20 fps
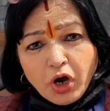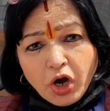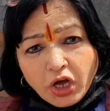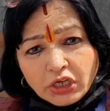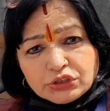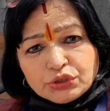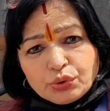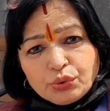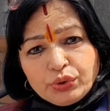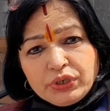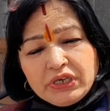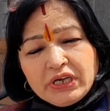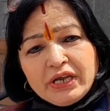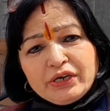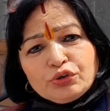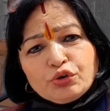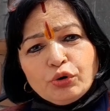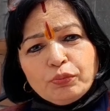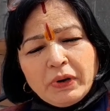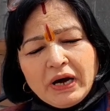बहुत ज़रूरी है
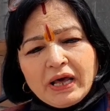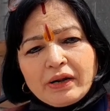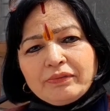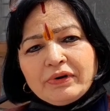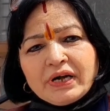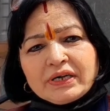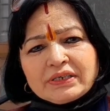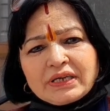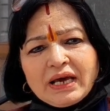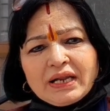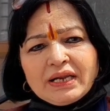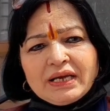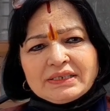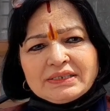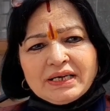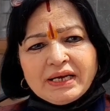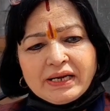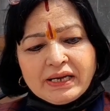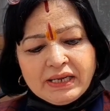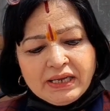इनको बार बार टाला
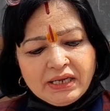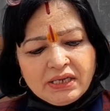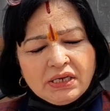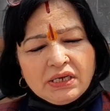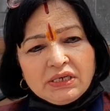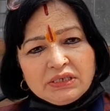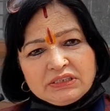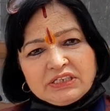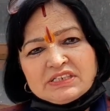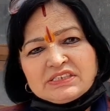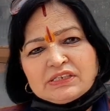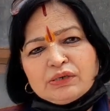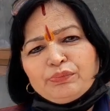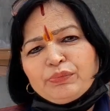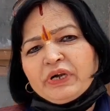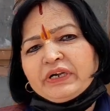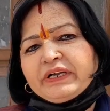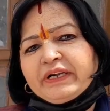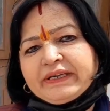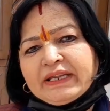जा रहा है ये सब
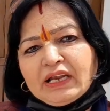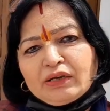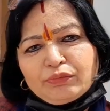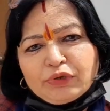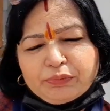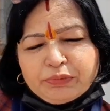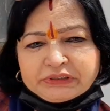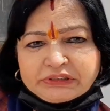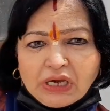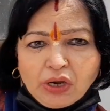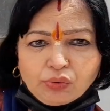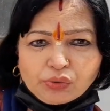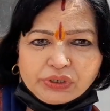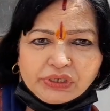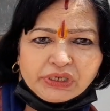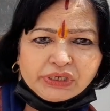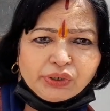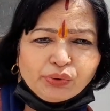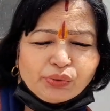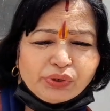मैं डिटेल में
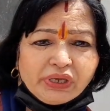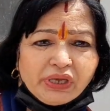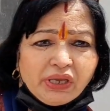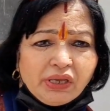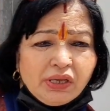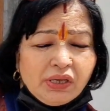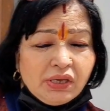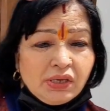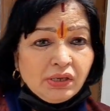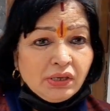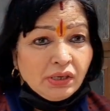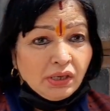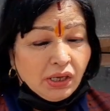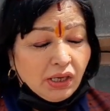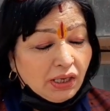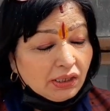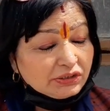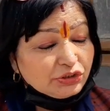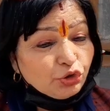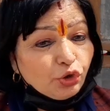बताऊंगी क्योंकि
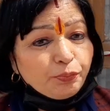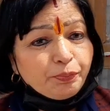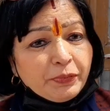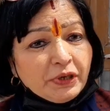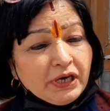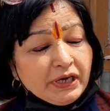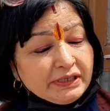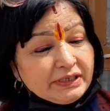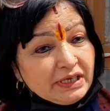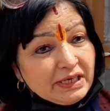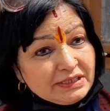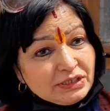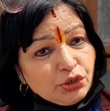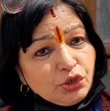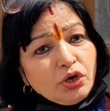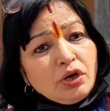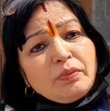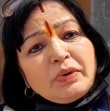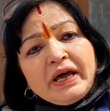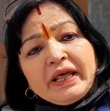जो ये
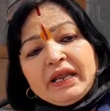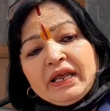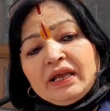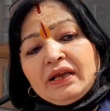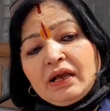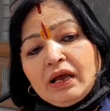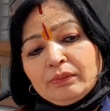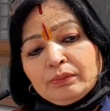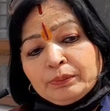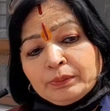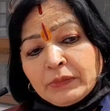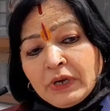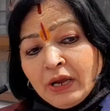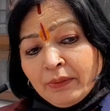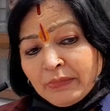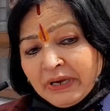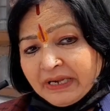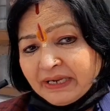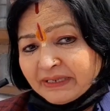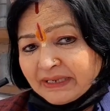जो हमारे हम
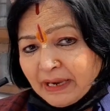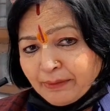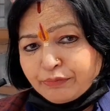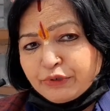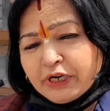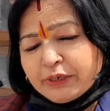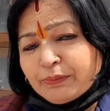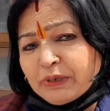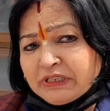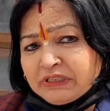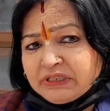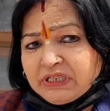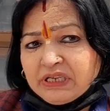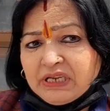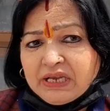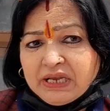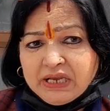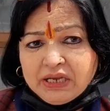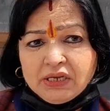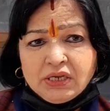हमारी कैबिनेट
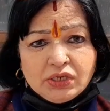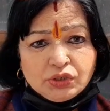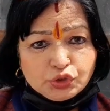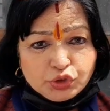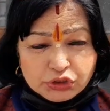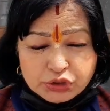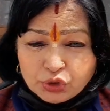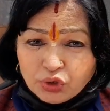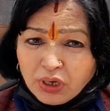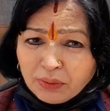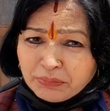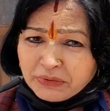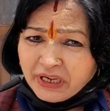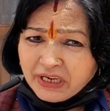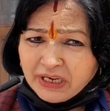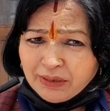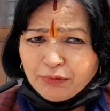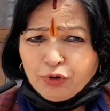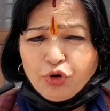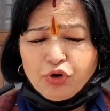बनती है जो जो हम
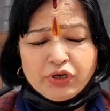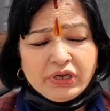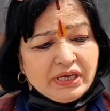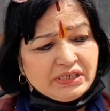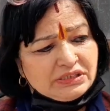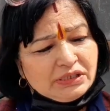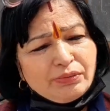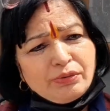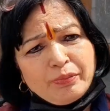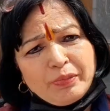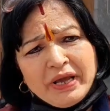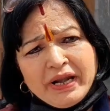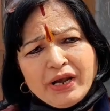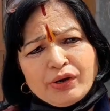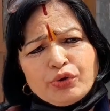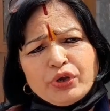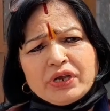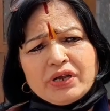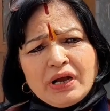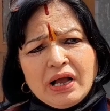गरीब लोग हैं जब
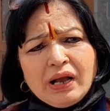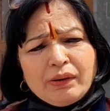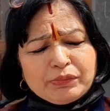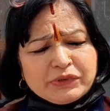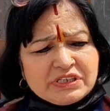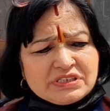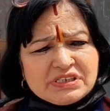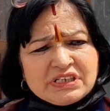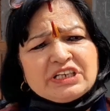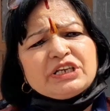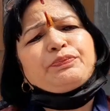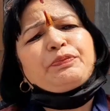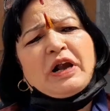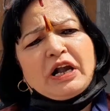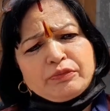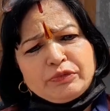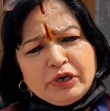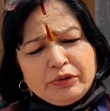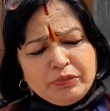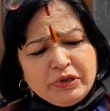हमारा कोई काम किसी
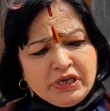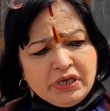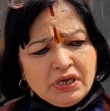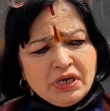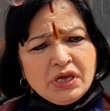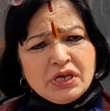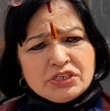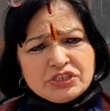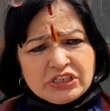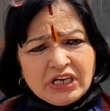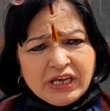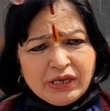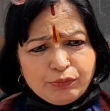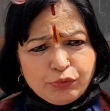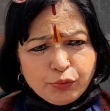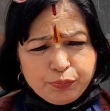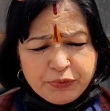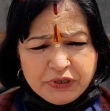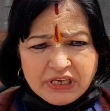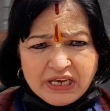डिपार्टमेंट में चाहे
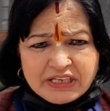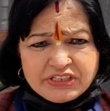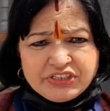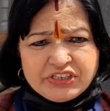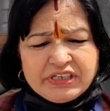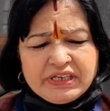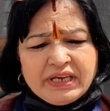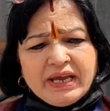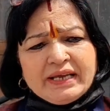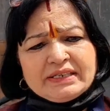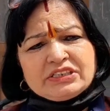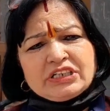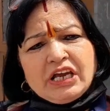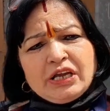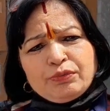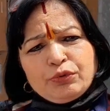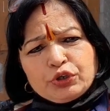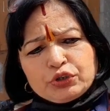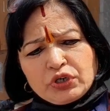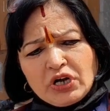वो पी है
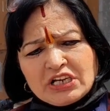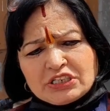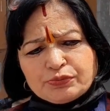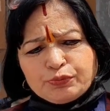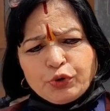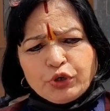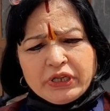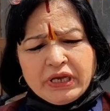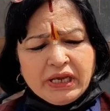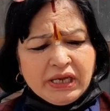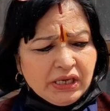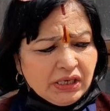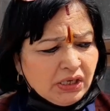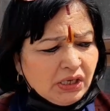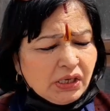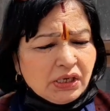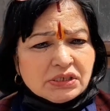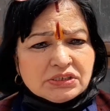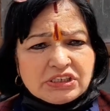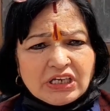चाहे वो ट्रांसपोर्ट है
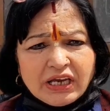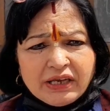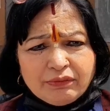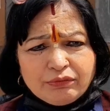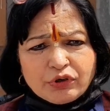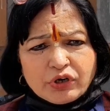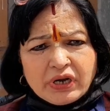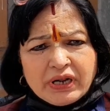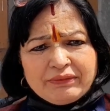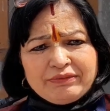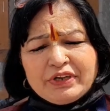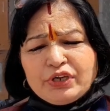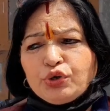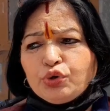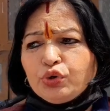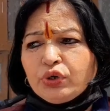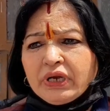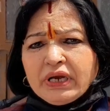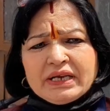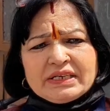चाहे वो
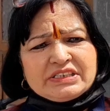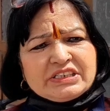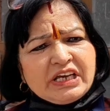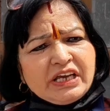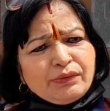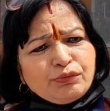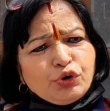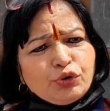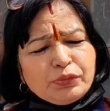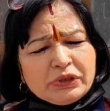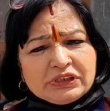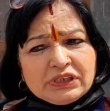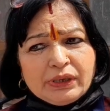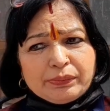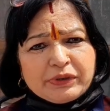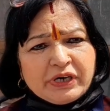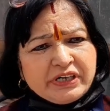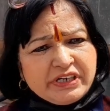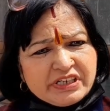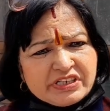रेवेन्यू है चाहे वो
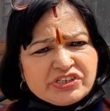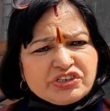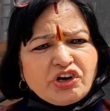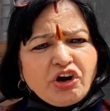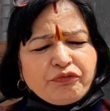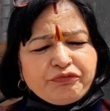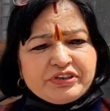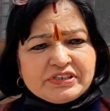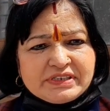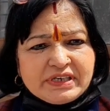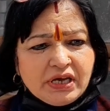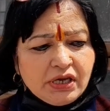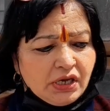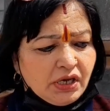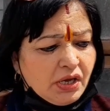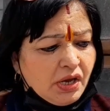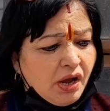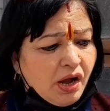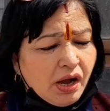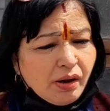मतलब कि डी ऑफिस है
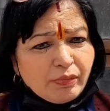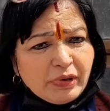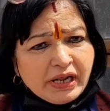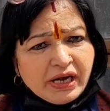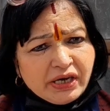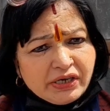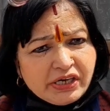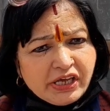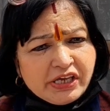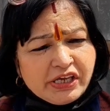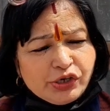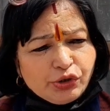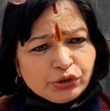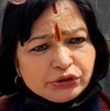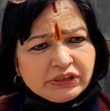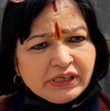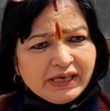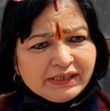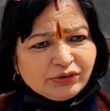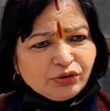हमारा नहीं
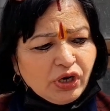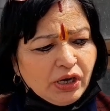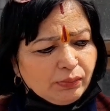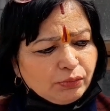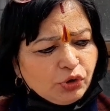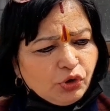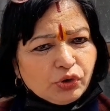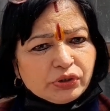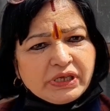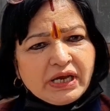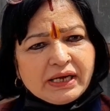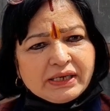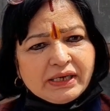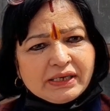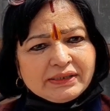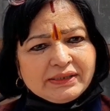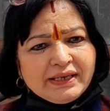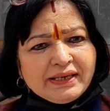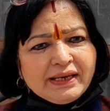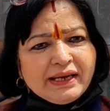होता है तो हम लोग क्या
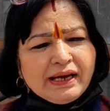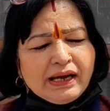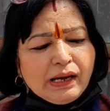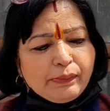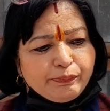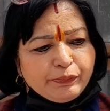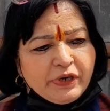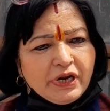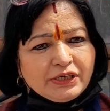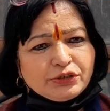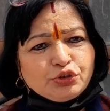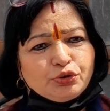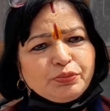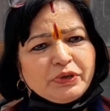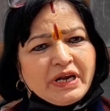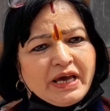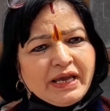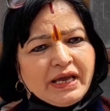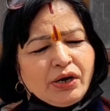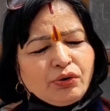करते हैं अपना जो
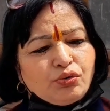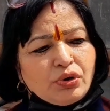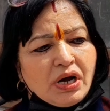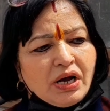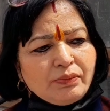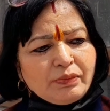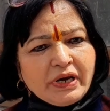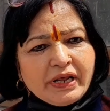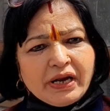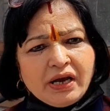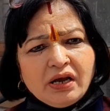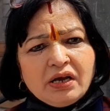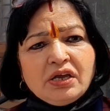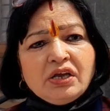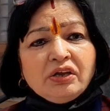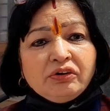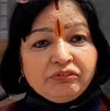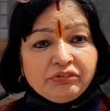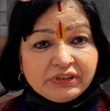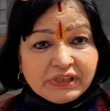बनाया हुआ हमारा
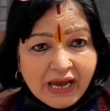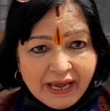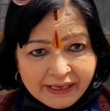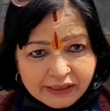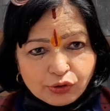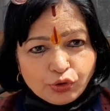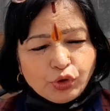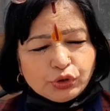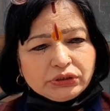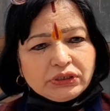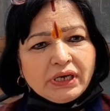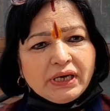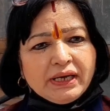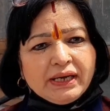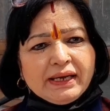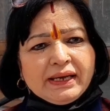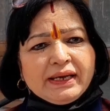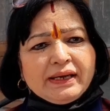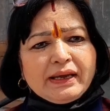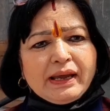विधायक होता
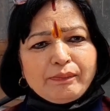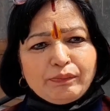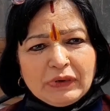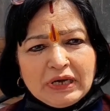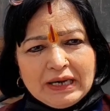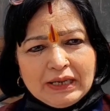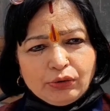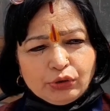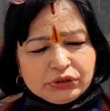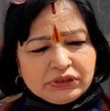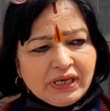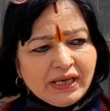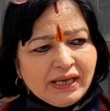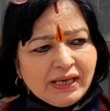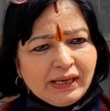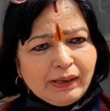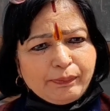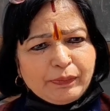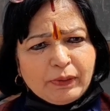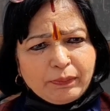है एमएलए होता
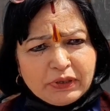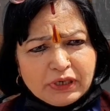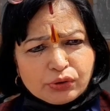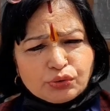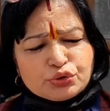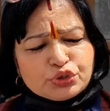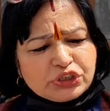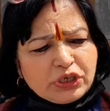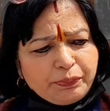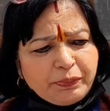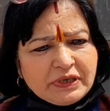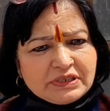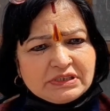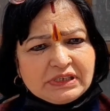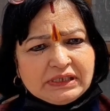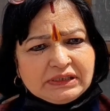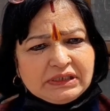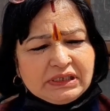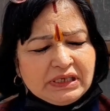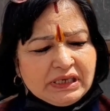है पब्लिक उसके पास
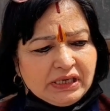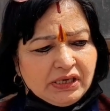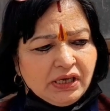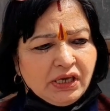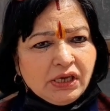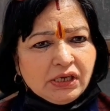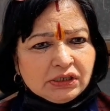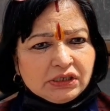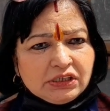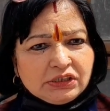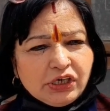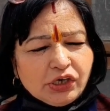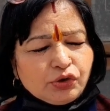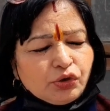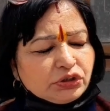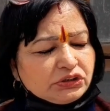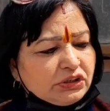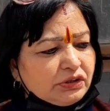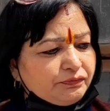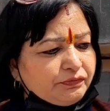जाती है कि
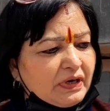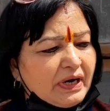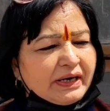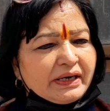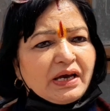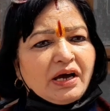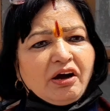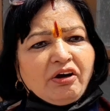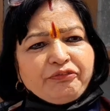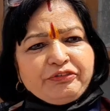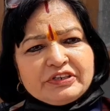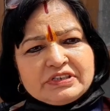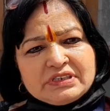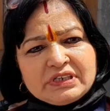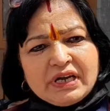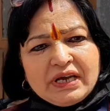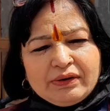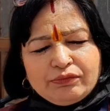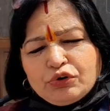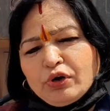देखो जी फलाना
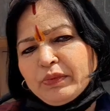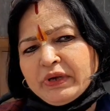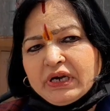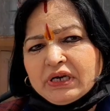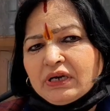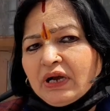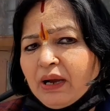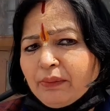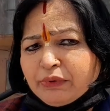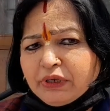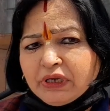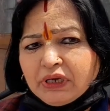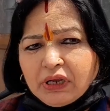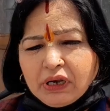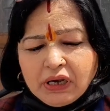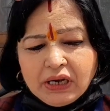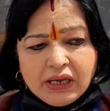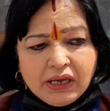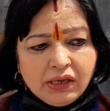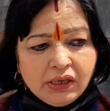ऑफिसर है वो हमारा काम नहीं
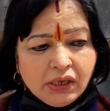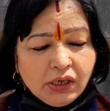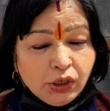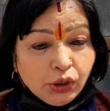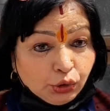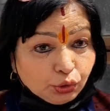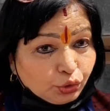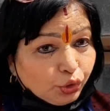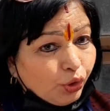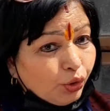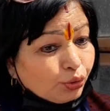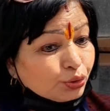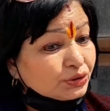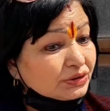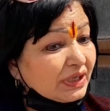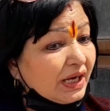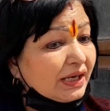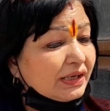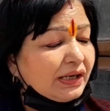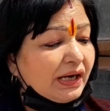कर रहा है तो
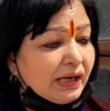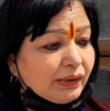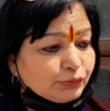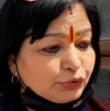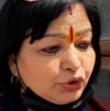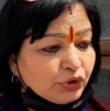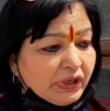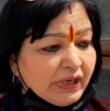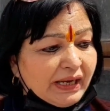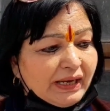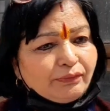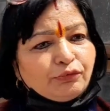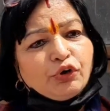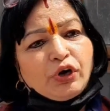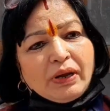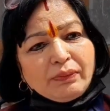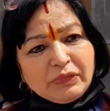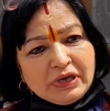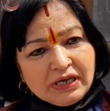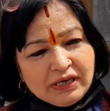उसका काम जो है
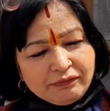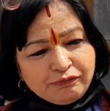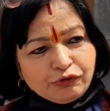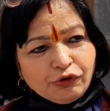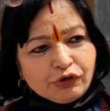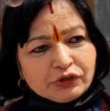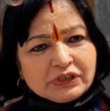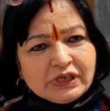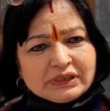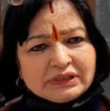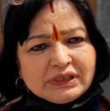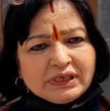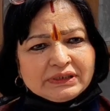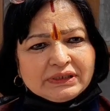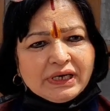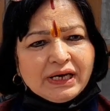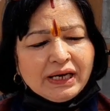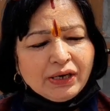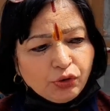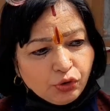वो एमएलए फ़ोन करता
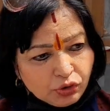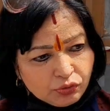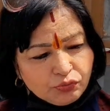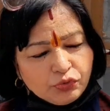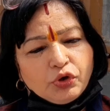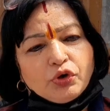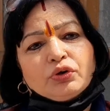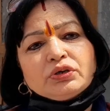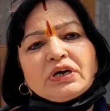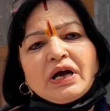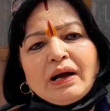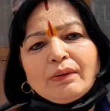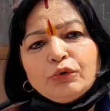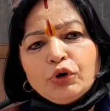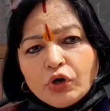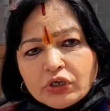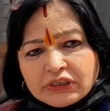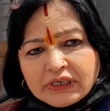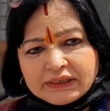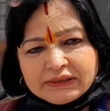था और वो
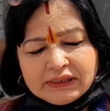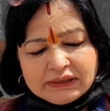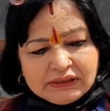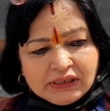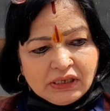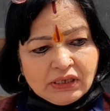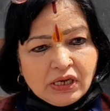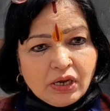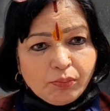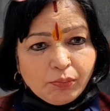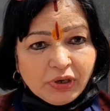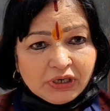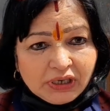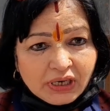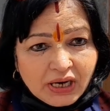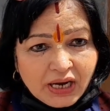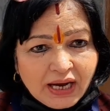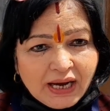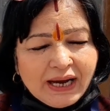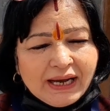काम हो जाता था
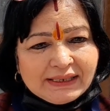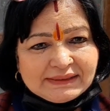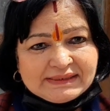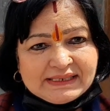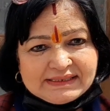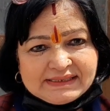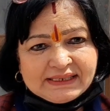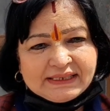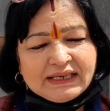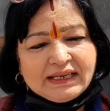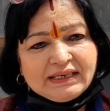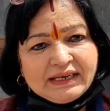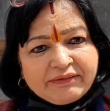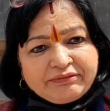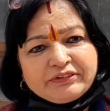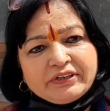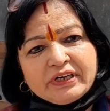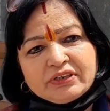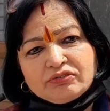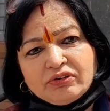मगर आज जैसे कि
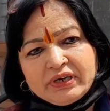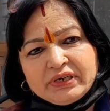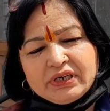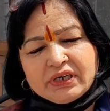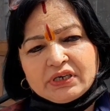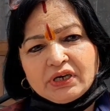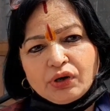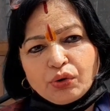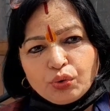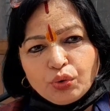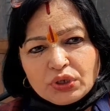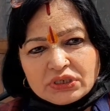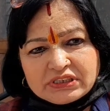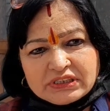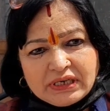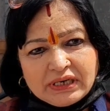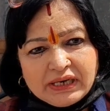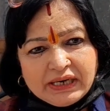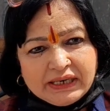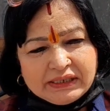लेफ्टिनेंट गवर्नर का रूल
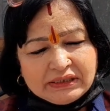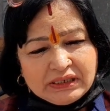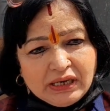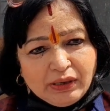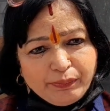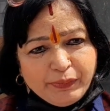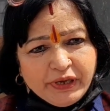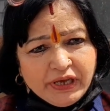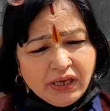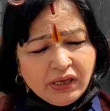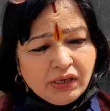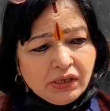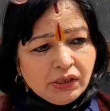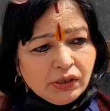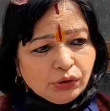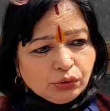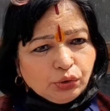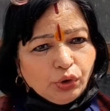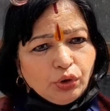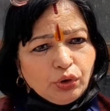चल रहा है यहाँ पर
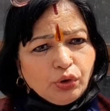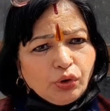तो